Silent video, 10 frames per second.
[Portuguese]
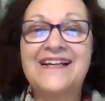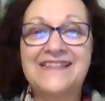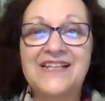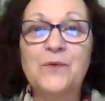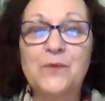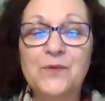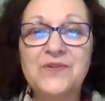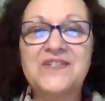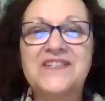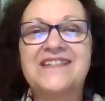Até
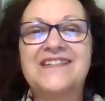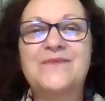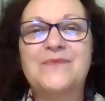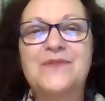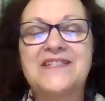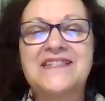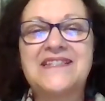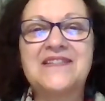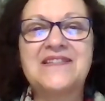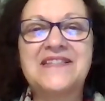hoje, depois de
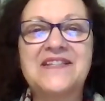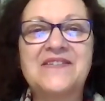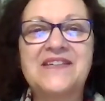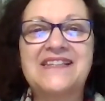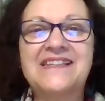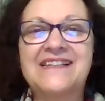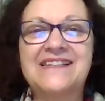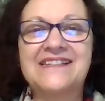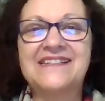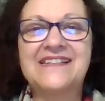
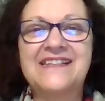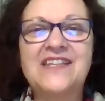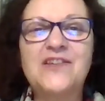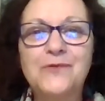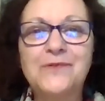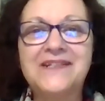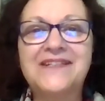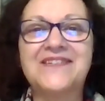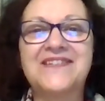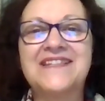151
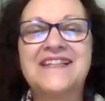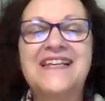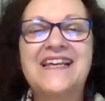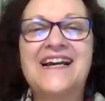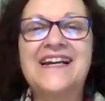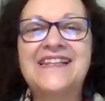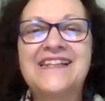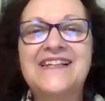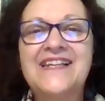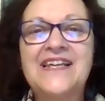anos,
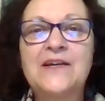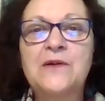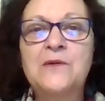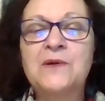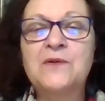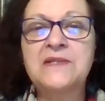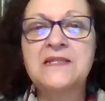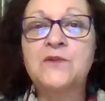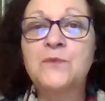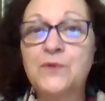ainda é, é uma
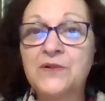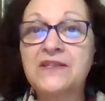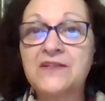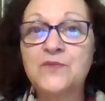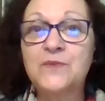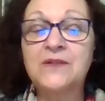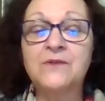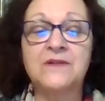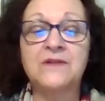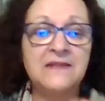coisa tão importante para
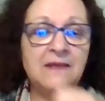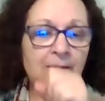nós